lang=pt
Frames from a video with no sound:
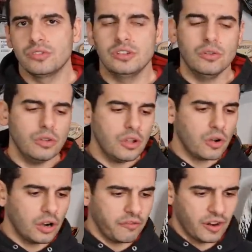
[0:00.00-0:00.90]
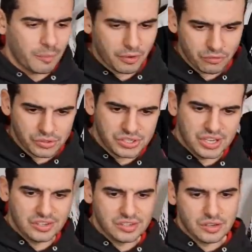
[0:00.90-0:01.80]
Então o que, que eu quero falar para
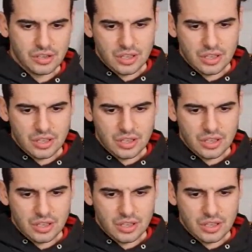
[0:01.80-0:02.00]
vocês?